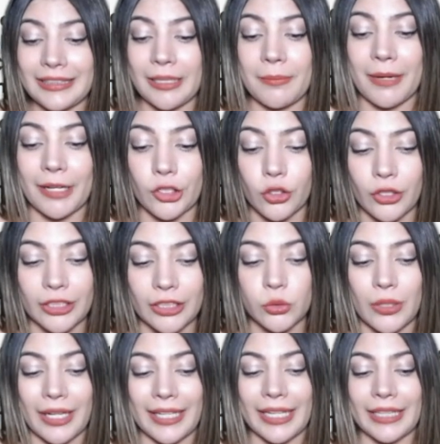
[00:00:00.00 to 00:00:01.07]
Macron es
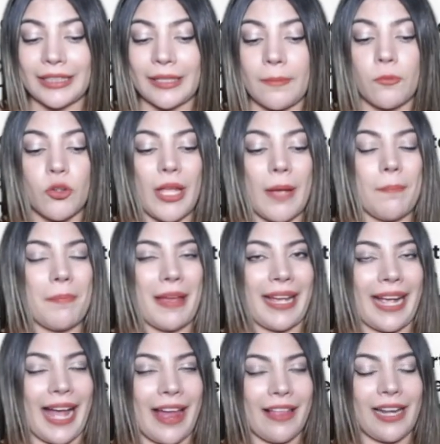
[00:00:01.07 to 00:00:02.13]
una gente muy
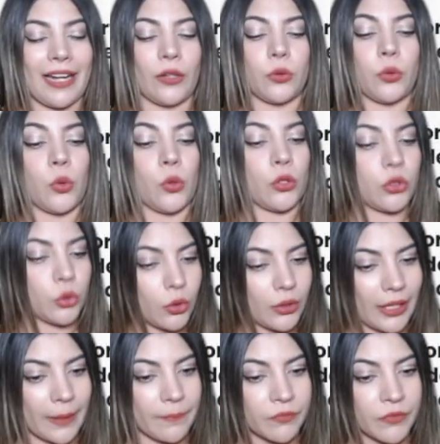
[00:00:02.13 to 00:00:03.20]
apegada a la
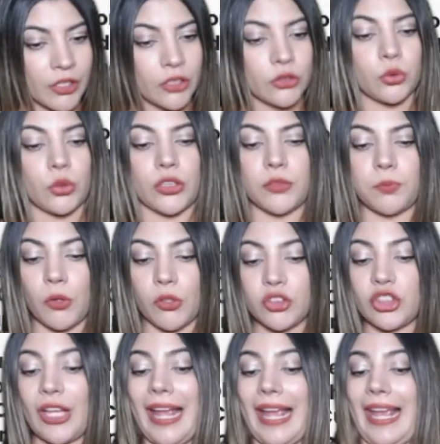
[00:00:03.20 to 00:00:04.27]
cultura. Su
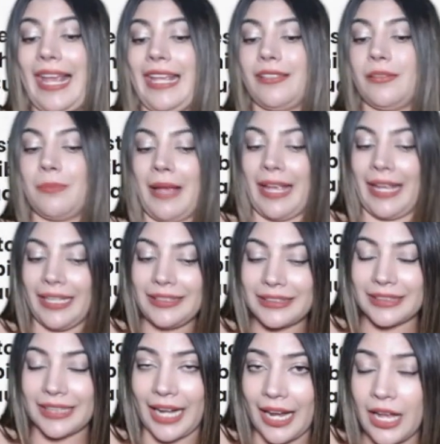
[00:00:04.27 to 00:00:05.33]
esposa es
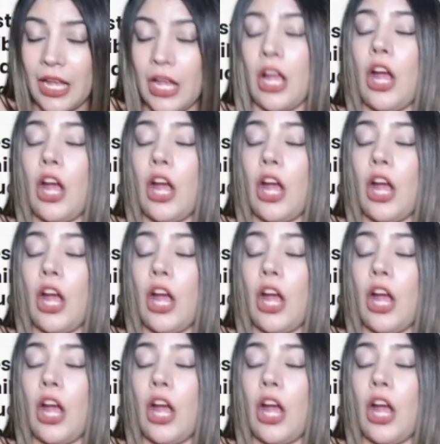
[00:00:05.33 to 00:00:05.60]
maestra.